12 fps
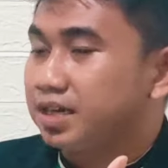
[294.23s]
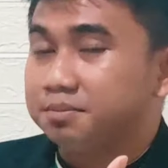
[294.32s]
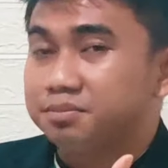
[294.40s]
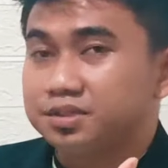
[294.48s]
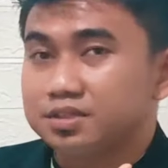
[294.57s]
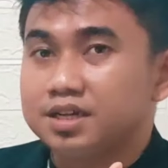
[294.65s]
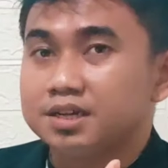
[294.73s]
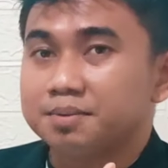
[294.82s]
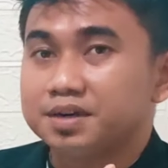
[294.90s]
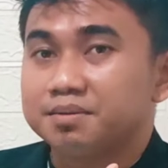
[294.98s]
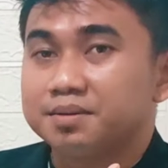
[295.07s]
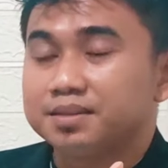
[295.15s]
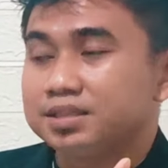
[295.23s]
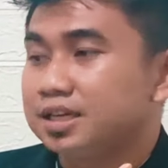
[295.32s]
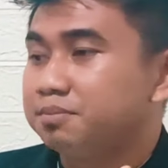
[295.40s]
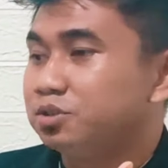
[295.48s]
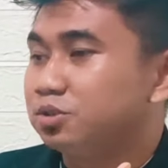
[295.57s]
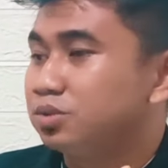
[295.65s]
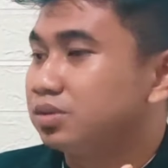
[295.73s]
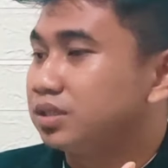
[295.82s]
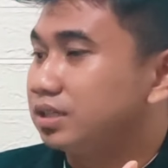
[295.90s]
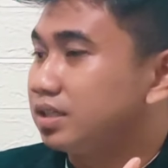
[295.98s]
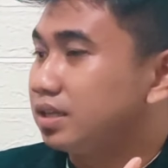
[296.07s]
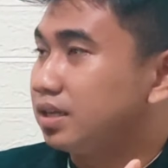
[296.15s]
dalam sejarah peradaban Islam itu
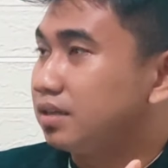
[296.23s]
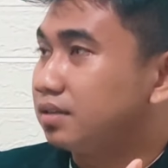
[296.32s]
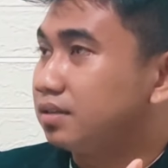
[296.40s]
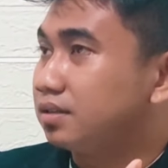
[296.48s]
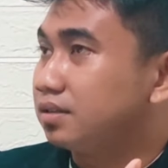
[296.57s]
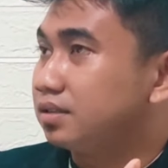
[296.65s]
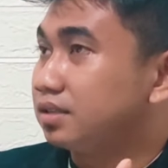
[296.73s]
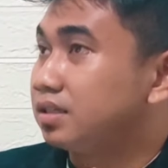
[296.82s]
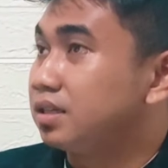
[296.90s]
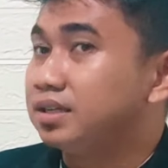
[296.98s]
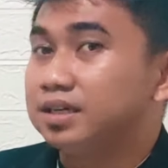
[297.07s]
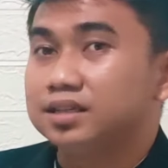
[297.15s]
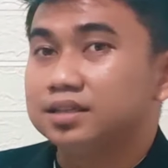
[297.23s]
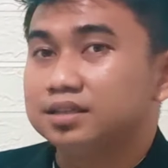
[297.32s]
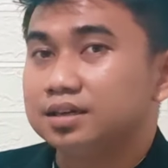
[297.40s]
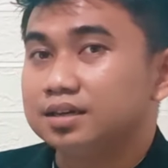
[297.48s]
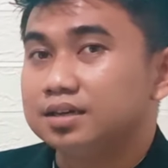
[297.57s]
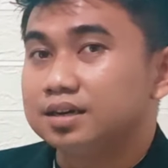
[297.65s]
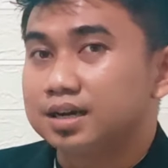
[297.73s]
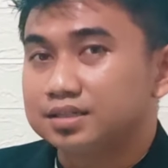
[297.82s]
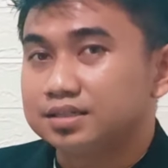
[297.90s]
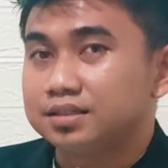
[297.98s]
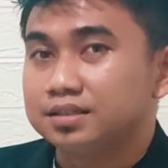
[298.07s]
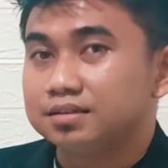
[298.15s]
kita uh, setidaknya ada tiga
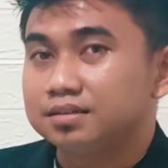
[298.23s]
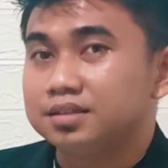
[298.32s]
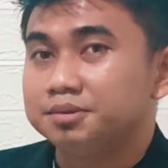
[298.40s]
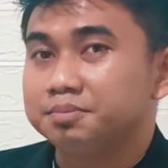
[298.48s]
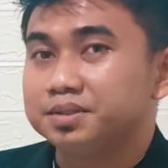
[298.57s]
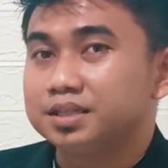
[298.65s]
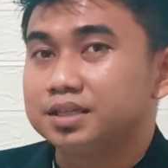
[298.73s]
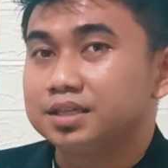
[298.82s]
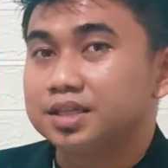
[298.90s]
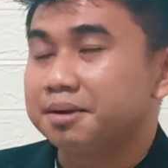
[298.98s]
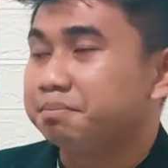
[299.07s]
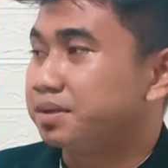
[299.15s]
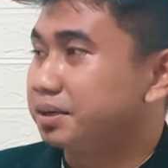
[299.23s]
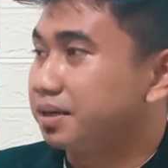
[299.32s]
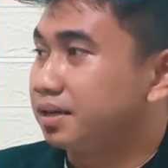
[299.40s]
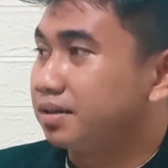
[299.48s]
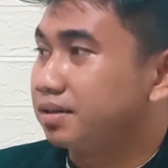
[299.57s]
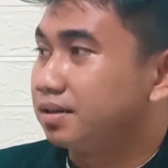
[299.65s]
generasi yang bisa kita ambil